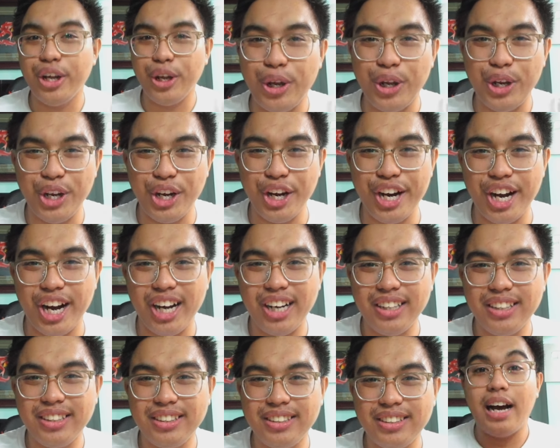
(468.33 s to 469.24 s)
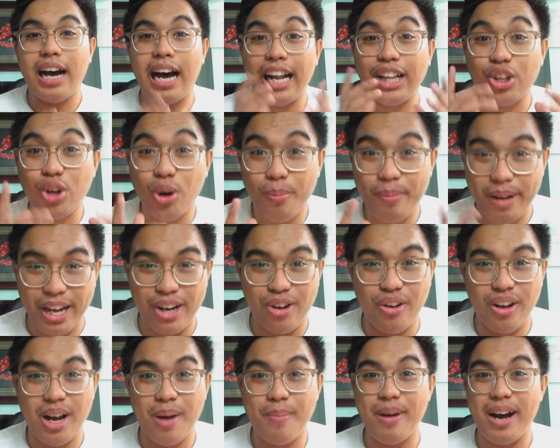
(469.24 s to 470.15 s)
You know! At kung
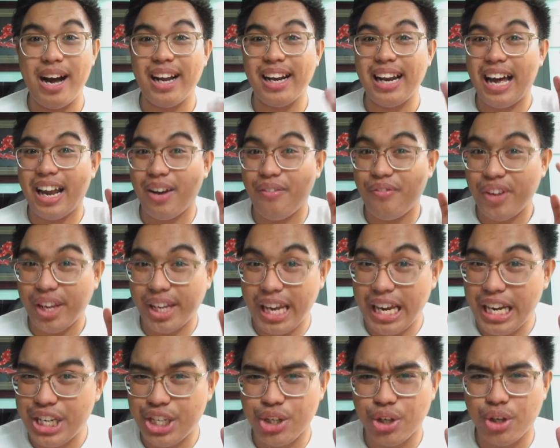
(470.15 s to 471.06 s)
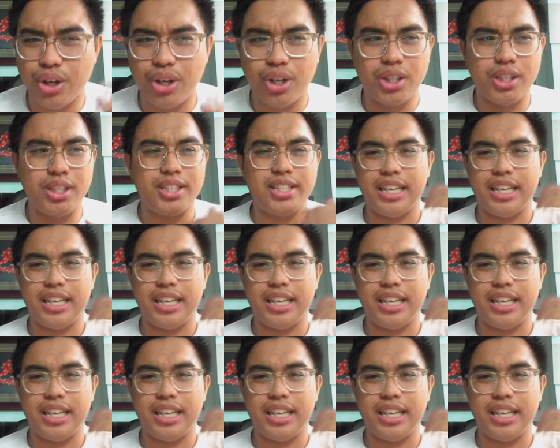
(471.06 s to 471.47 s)
meron ka mga clarifications,